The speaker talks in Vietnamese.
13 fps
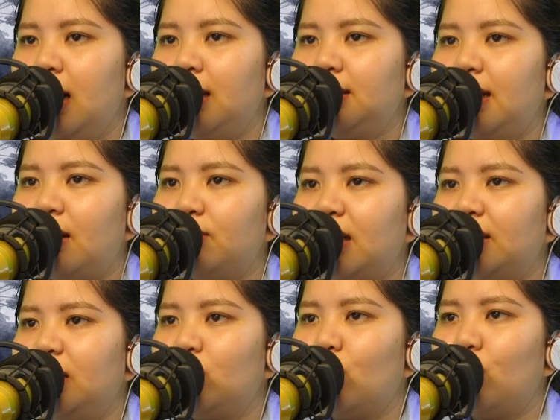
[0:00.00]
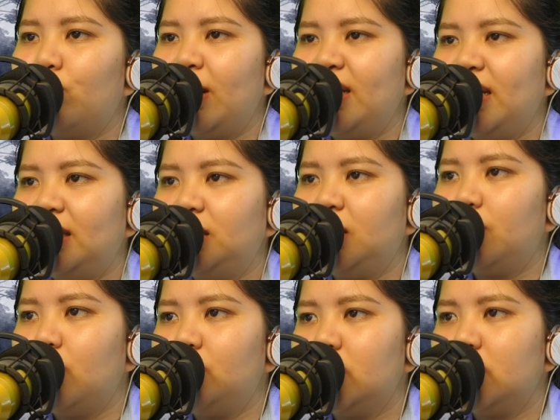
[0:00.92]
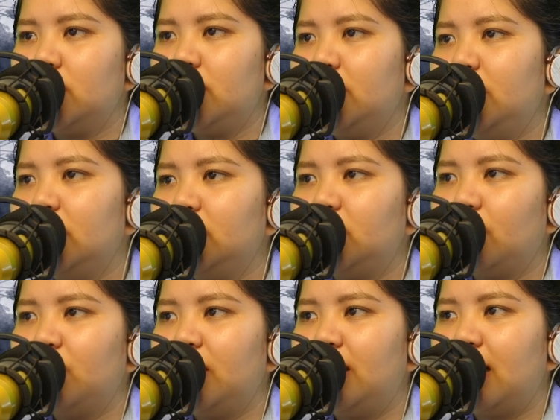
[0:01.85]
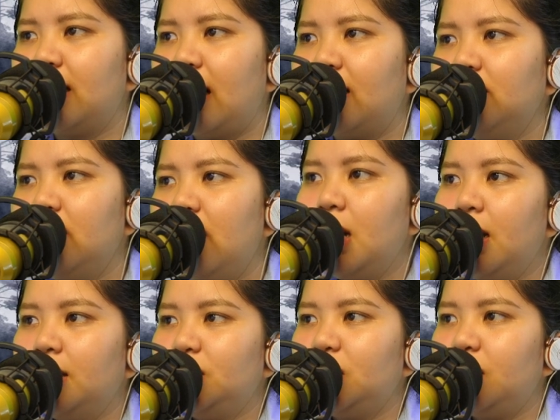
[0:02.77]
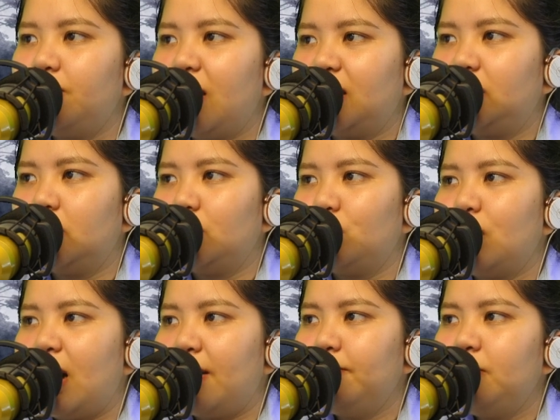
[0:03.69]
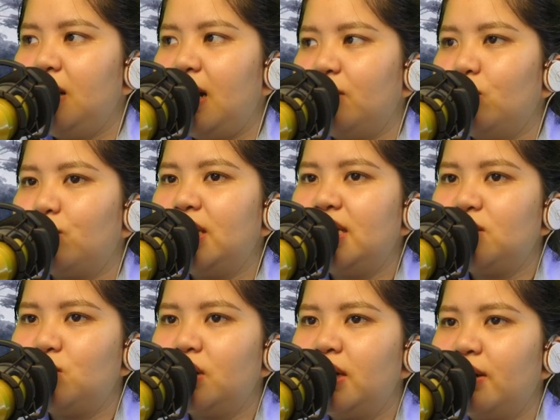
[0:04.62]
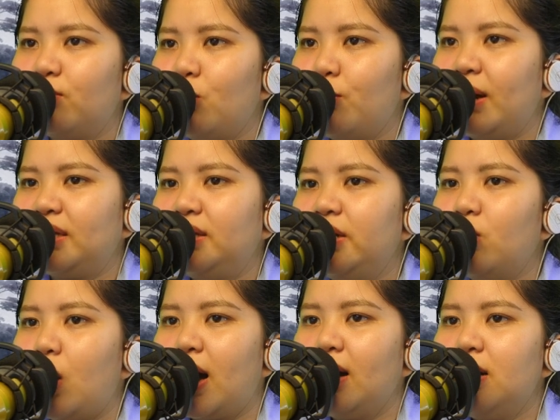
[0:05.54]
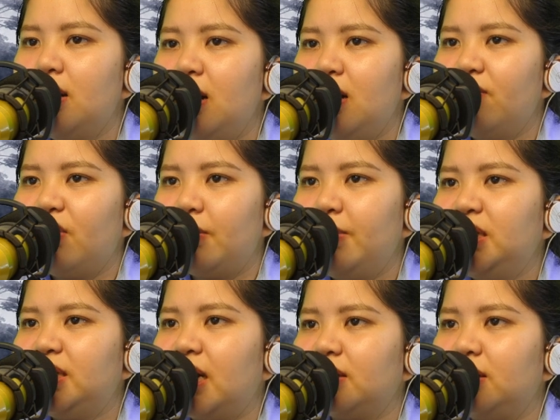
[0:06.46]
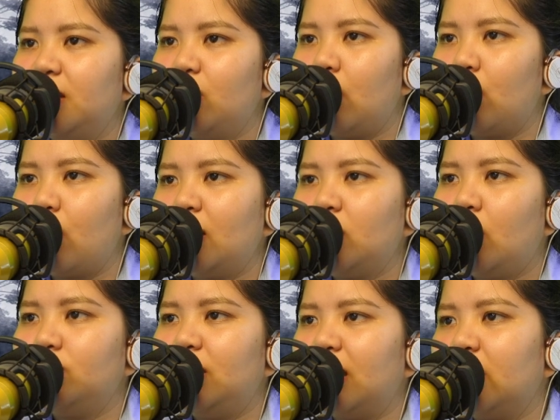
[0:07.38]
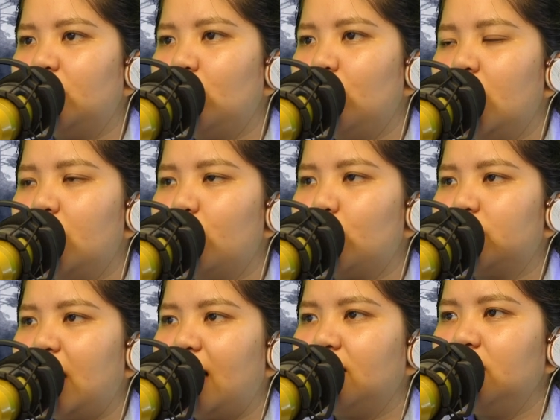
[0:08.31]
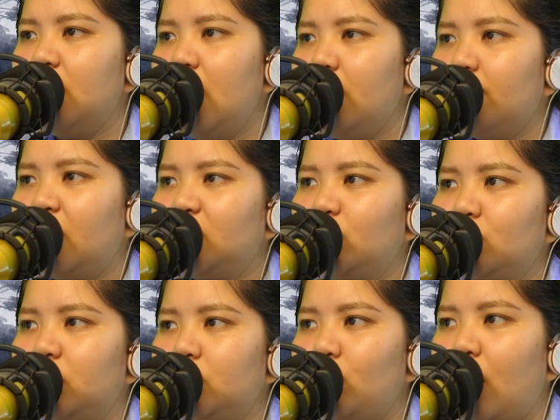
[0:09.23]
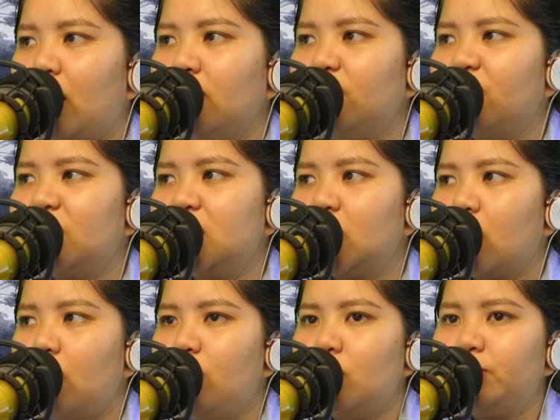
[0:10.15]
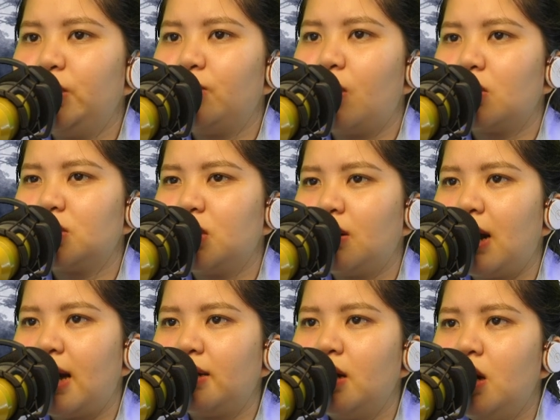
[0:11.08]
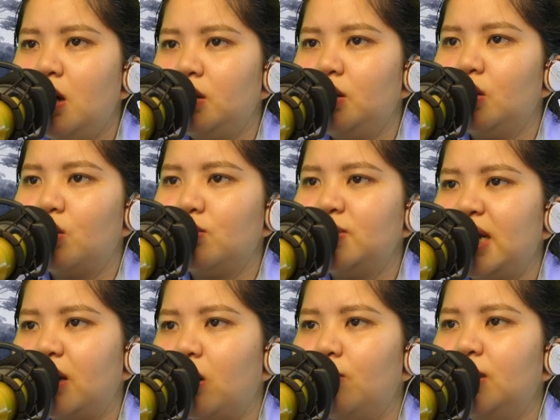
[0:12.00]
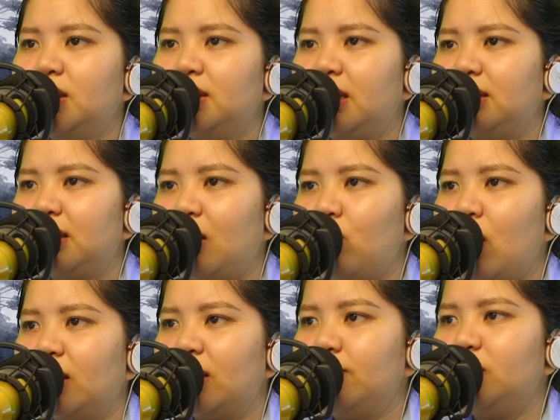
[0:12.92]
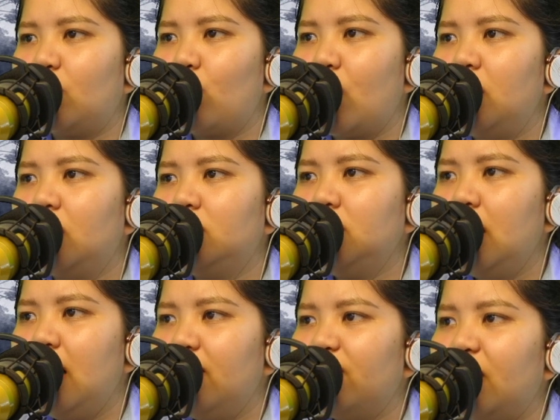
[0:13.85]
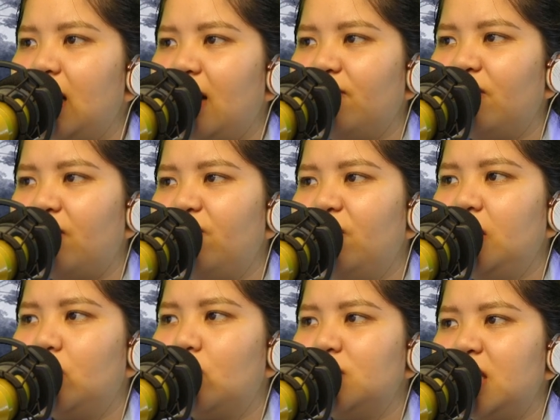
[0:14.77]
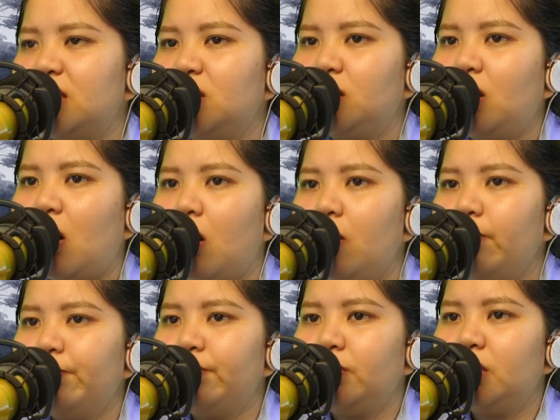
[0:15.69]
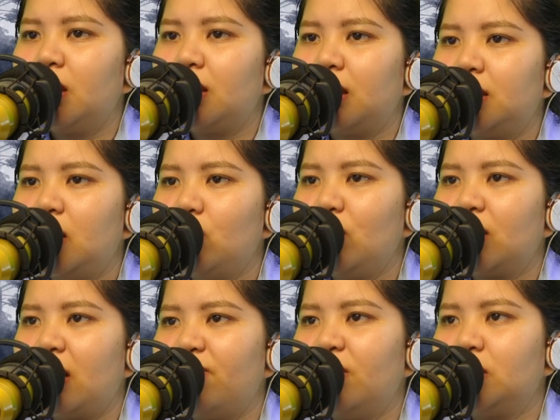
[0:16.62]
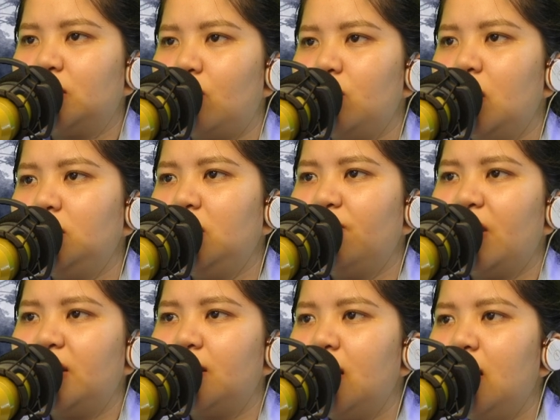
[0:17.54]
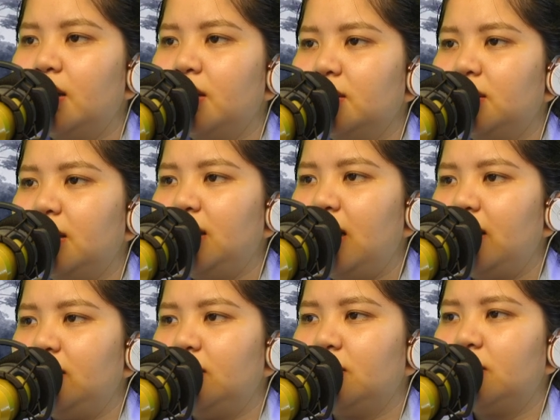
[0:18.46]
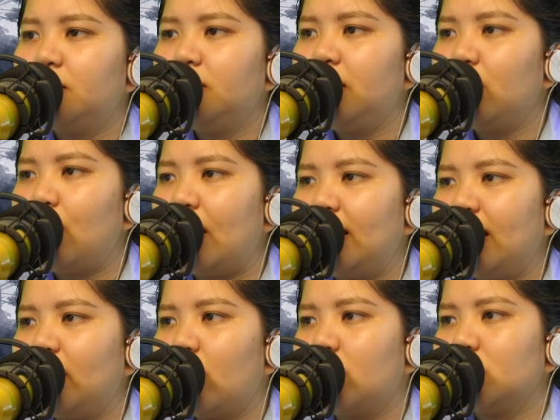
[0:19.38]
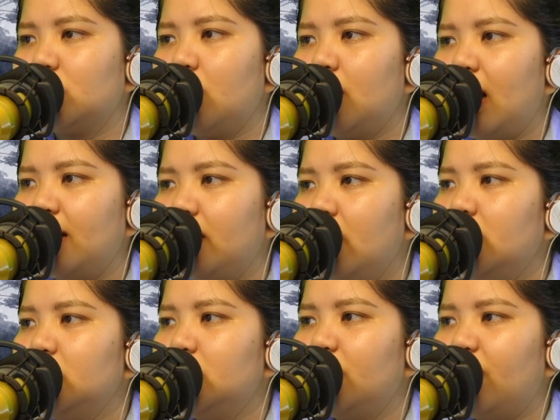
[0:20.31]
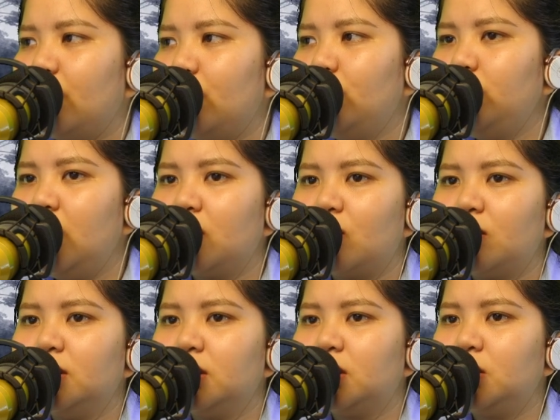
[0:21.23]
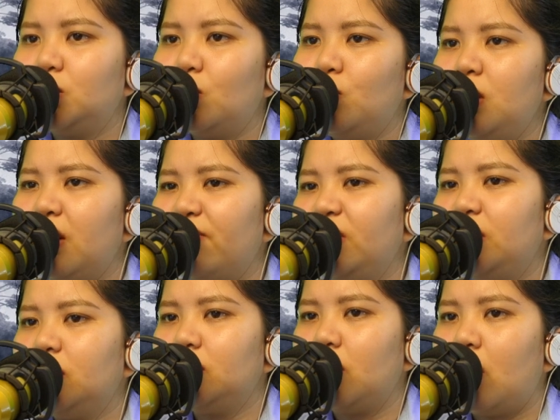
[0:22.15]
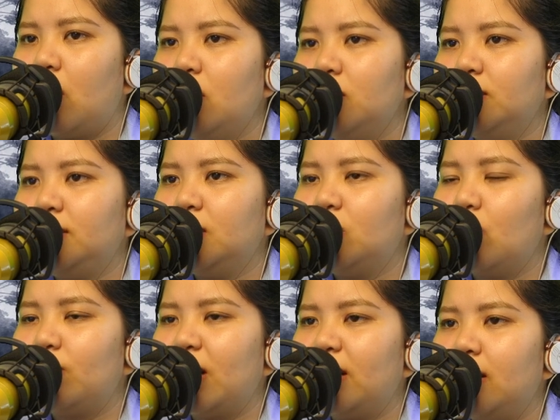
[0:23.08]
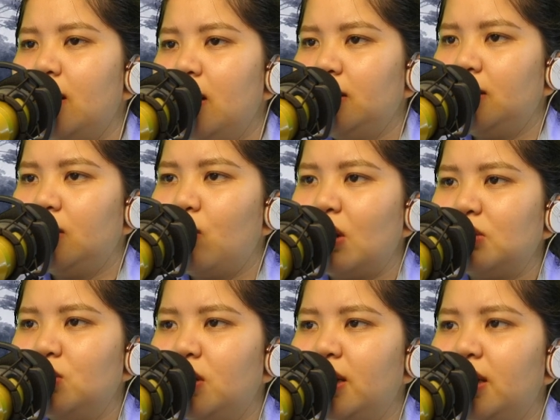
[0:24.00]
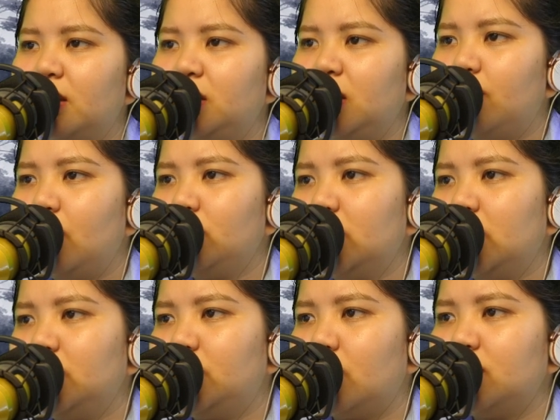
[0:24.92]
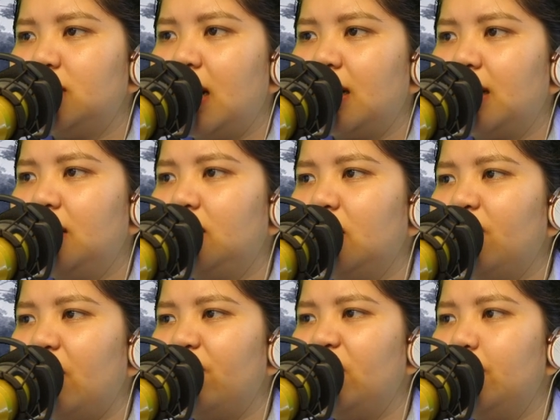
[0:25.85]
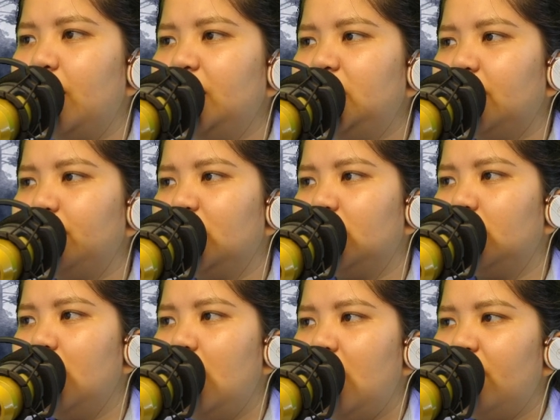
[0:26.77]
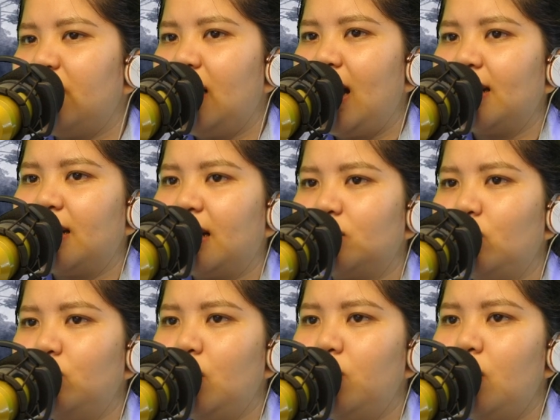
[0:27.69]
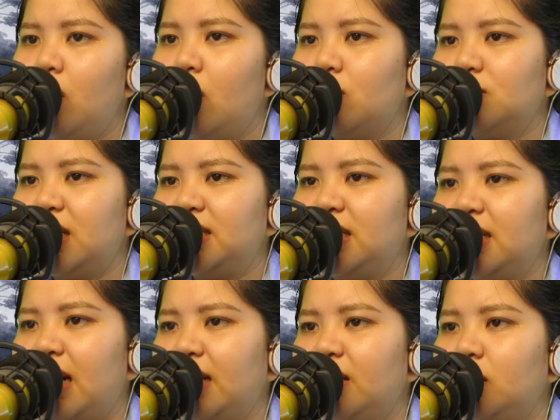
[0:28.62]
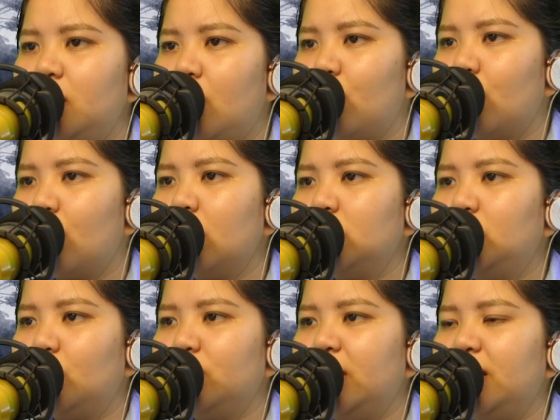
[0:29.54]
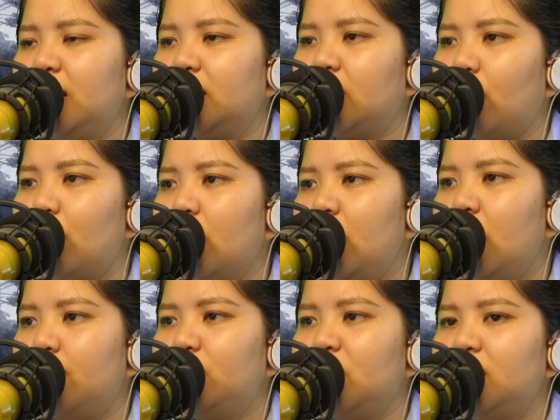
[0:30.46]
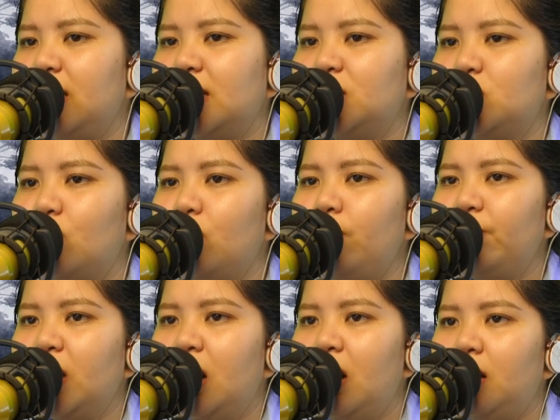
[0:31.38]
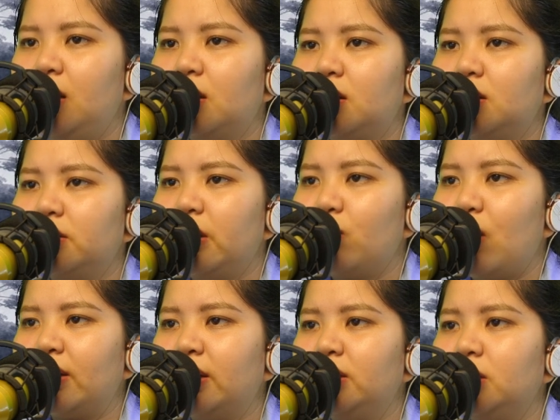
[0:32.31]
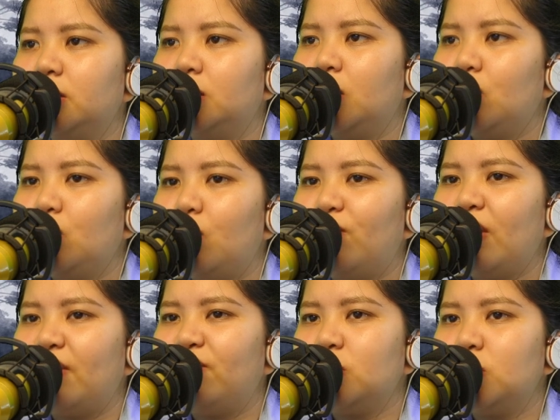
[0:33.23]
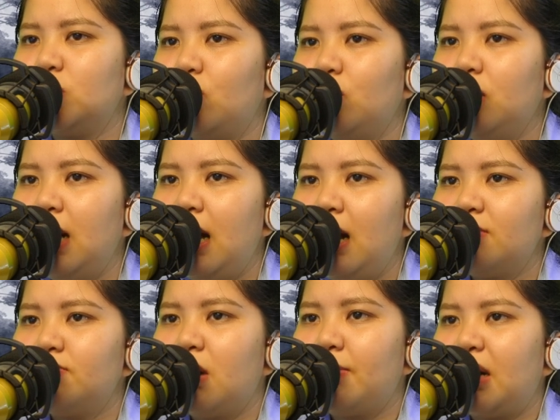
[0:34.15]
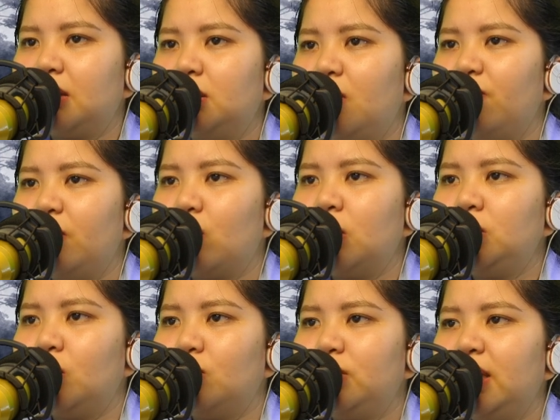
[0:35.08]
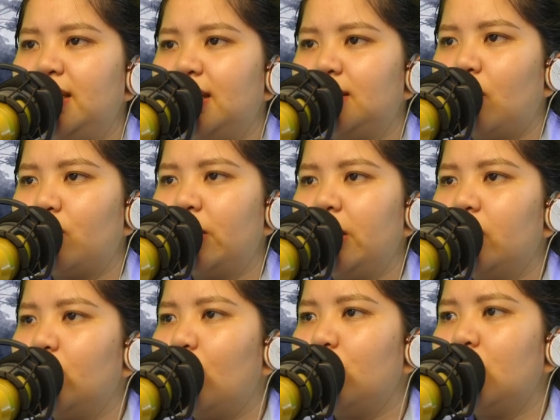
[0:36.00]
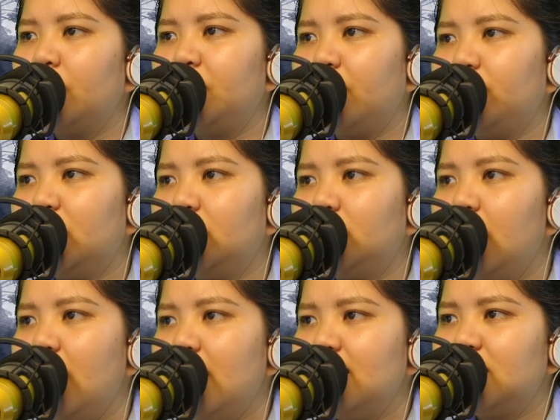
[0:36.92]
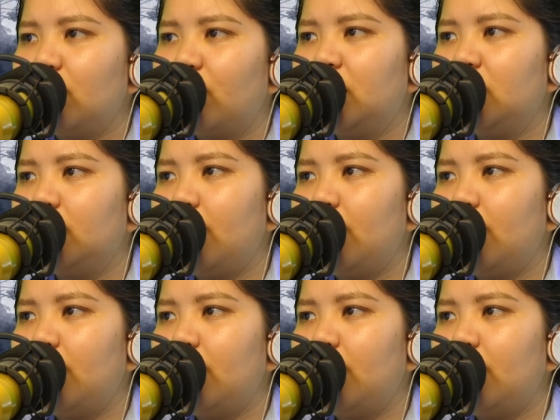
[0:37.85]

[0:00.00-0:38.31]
Lão đang điên cuồng bay nhanh trên bầu trời Nhưng trong thời gian ngắn trên mặt trời u ám lại đột nhiên xuất hiện một mảnh thiên hỏa Phải biết rằng thiên hỏa quá không đã kết thúc hơn một tháng Mặc dù thỉnh thoảng vẫn sẽ có một chút còn sót lại Nhưng cũng sẽ không hình thành tai họa nghiêm trọng quá lớn Và lại phạm vi cũng sẽ rất nhỏ Nhất là tế nguyệt đại vực rộng lớn như vậy Tỷ lệ những thứ thiên hỏa này còn sót lại rơi vào đúng nơi có người cư trú là phi thường nhỏ, nhưng hôm nay thiên hỏa xuất hiện ở trên bầu trời rõ ràng lên tới phạm vi mấy trăm trượng, và lại càng đúng lúc lộ ra trên ngay đỉnh đầu của quốc chủ thiên diện tộc lập tức nện xuống, lực lượng thiên hỏa kinh người nổ vang phủ xuống mà bản thân vị quốc chủ thiên diện tộc kia cũng không tầm thường sau khi tự